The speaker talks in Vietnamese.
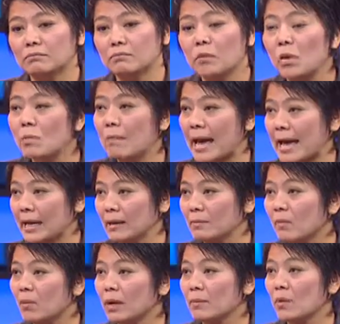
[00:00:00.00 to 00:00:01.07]
buôn bán
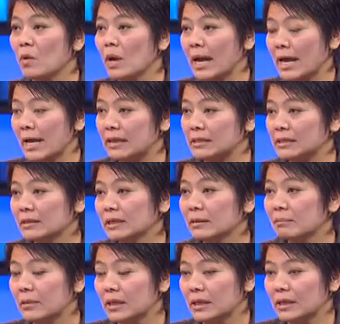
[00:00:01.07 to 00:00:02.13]
một cái món hàng trên
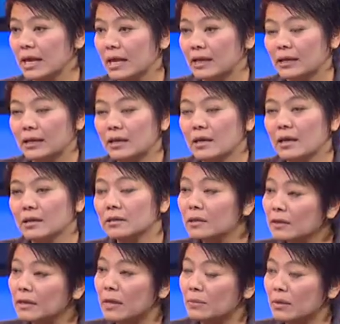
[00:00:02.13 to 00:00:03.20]
đất Mỹ này,
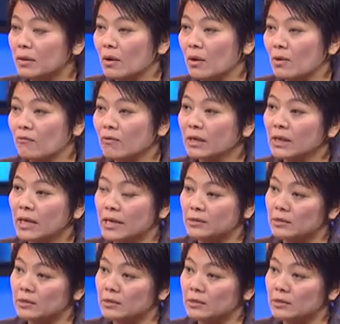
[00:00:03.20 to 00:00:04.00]
nhất là mình nói về vấn đề